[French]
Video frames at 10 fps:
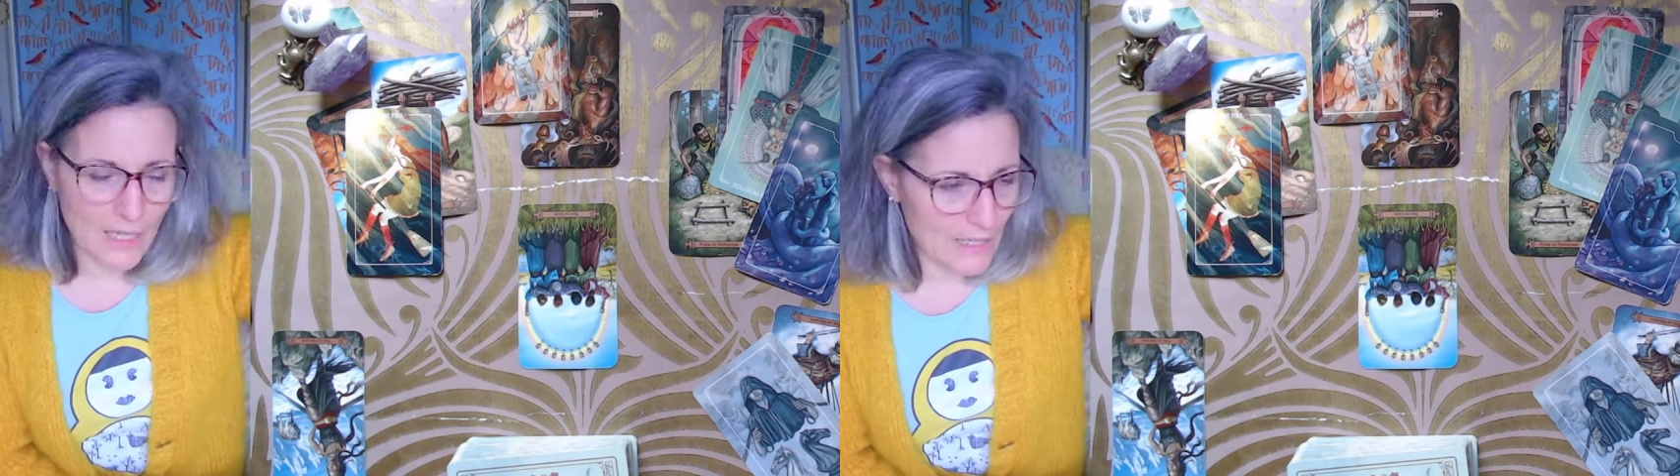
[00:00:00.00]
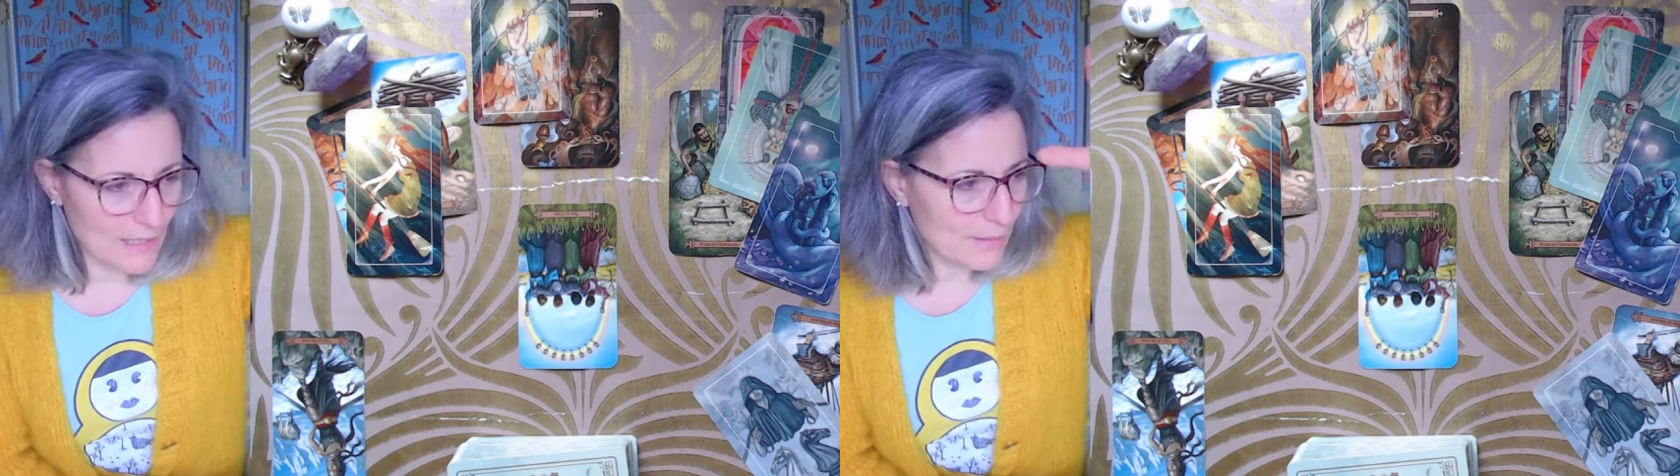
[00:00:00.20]

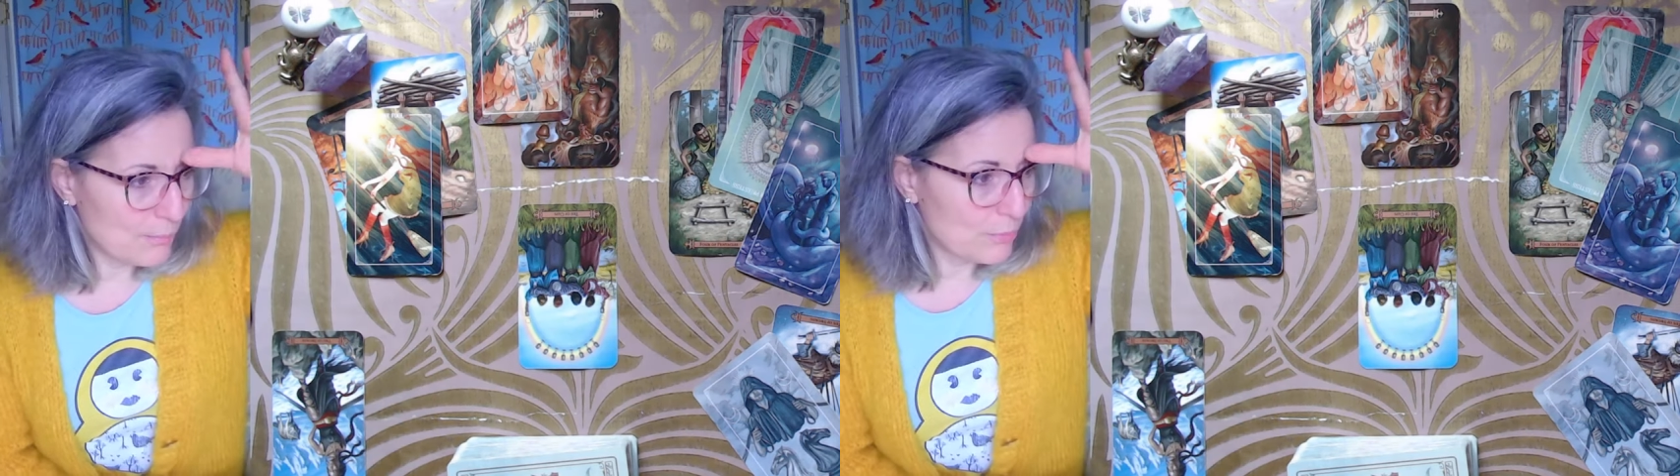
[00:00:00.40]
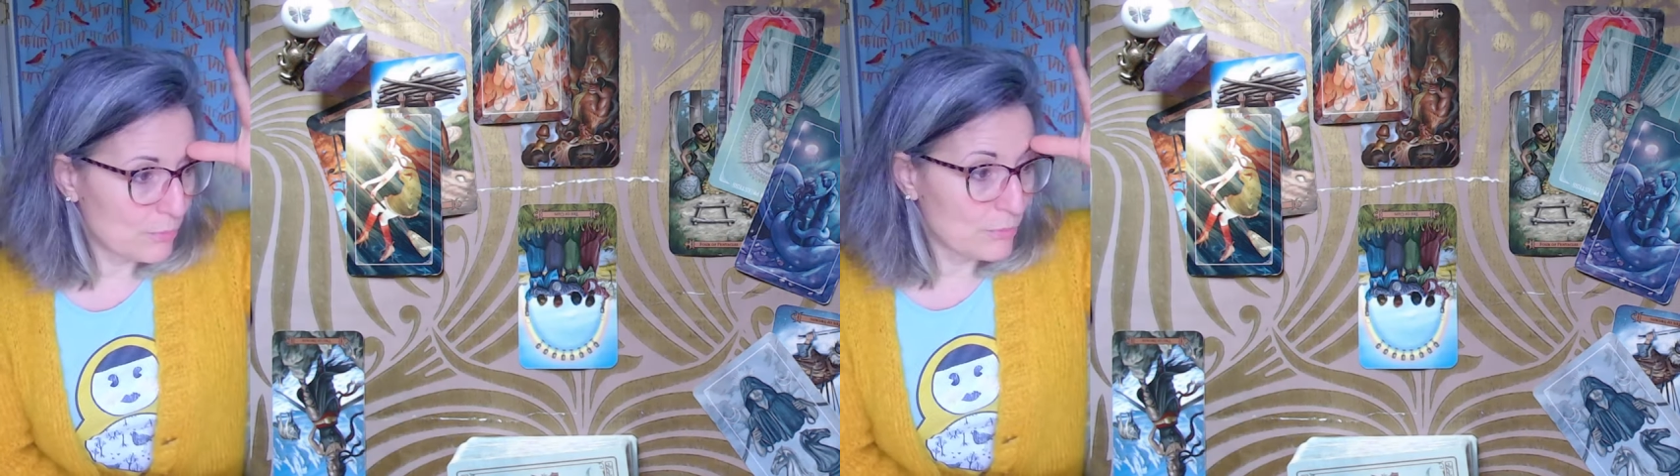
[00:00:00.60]
elle est
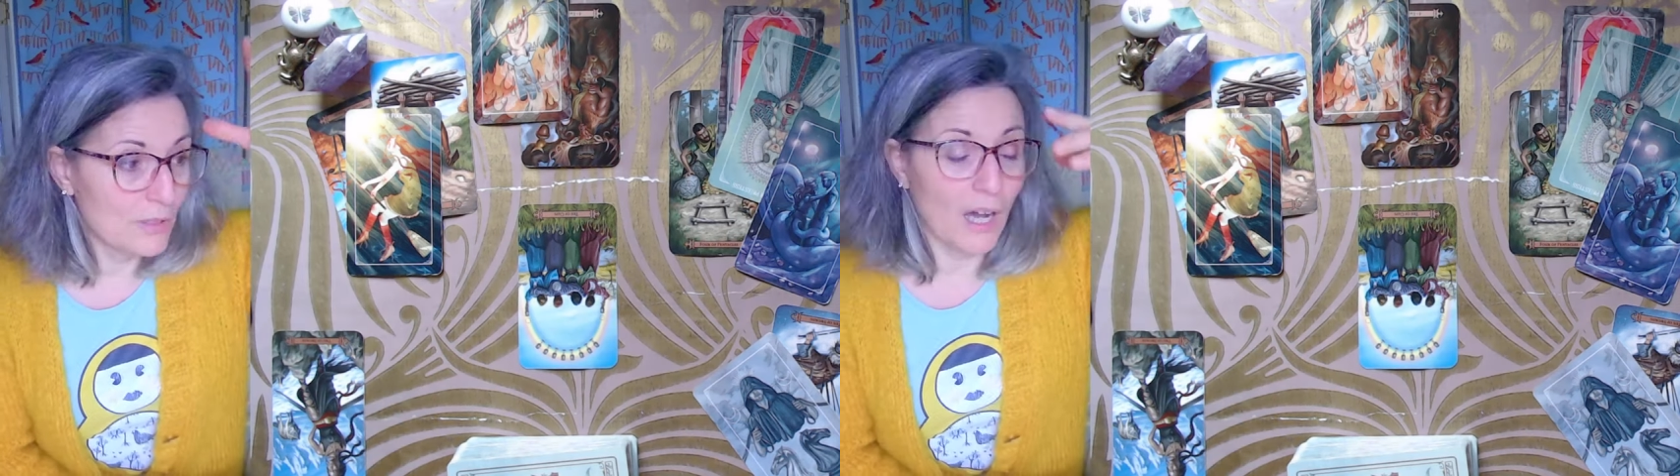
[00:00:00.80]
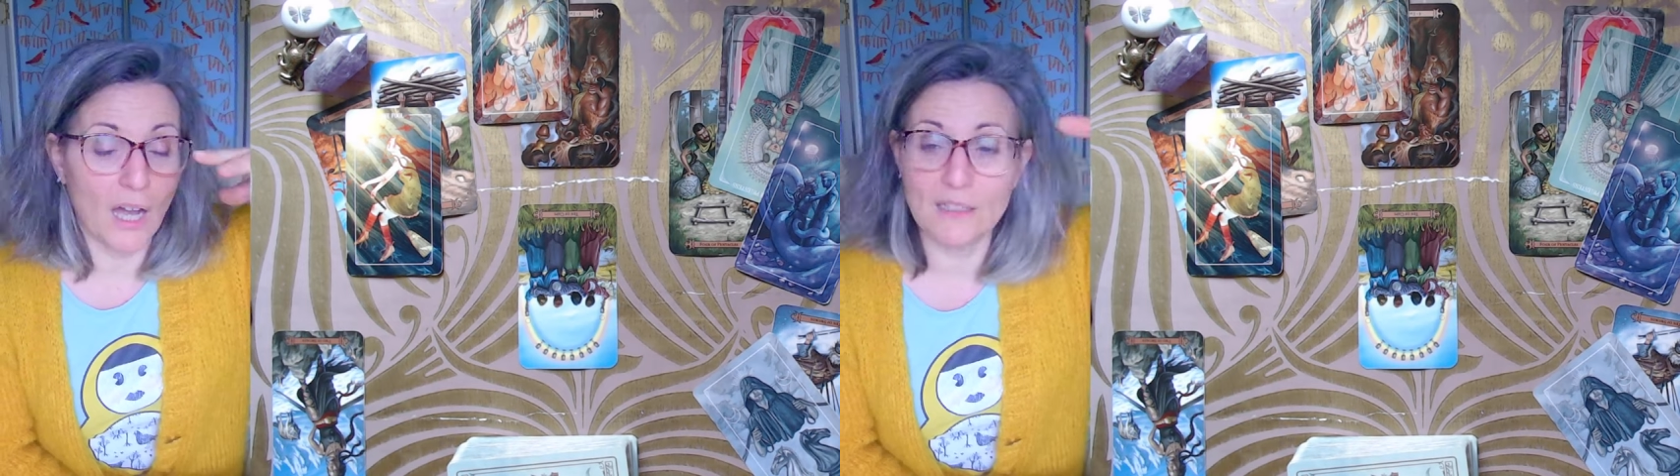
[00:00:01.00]
plus
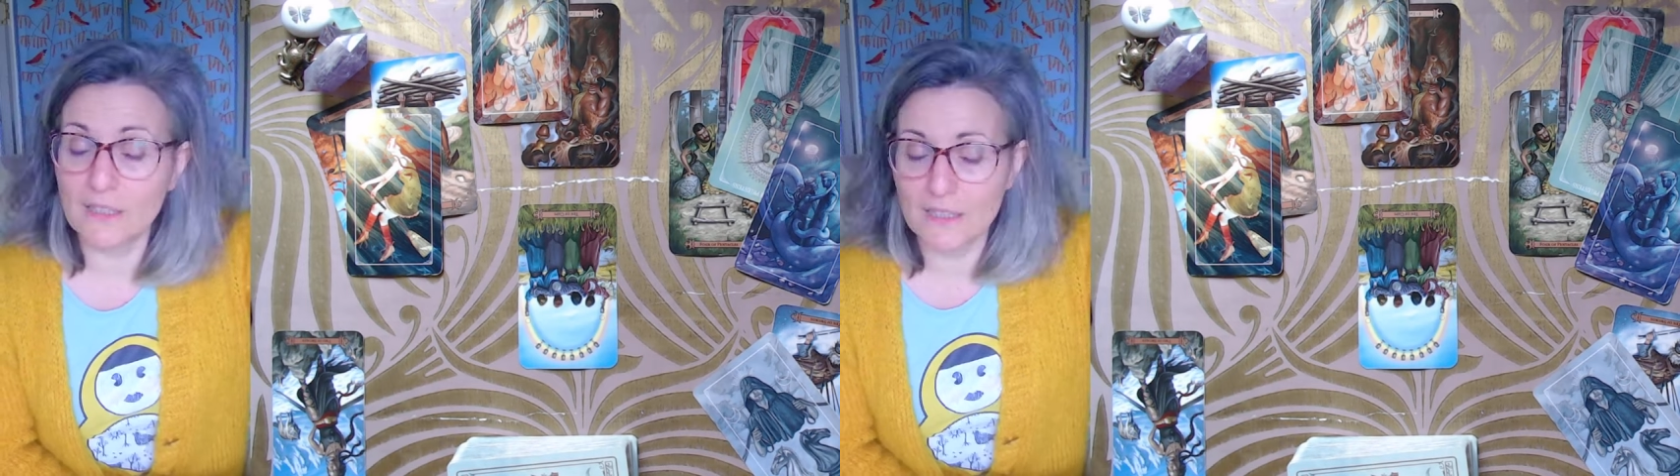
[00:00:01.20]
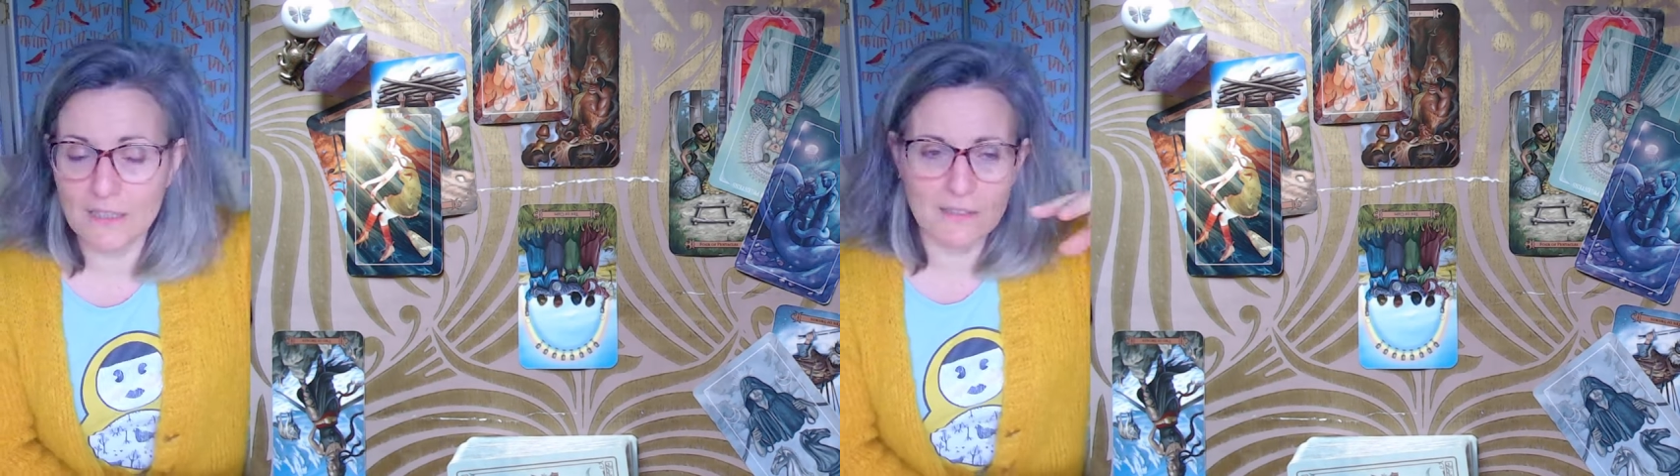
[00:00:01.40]

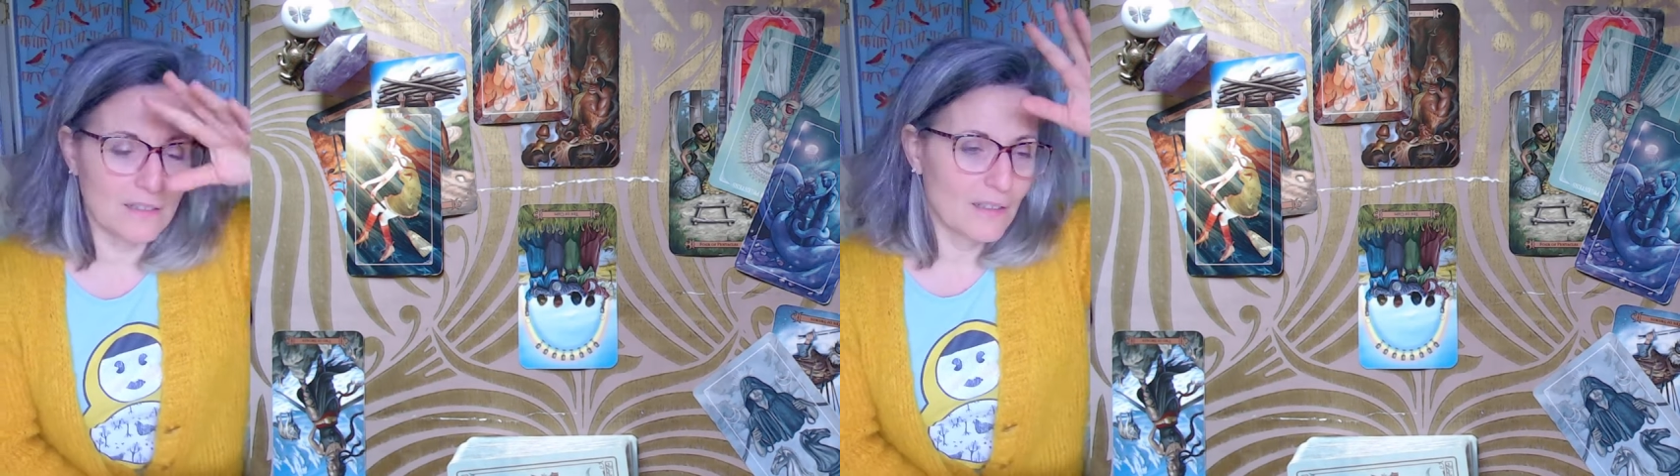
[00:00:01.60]
gradée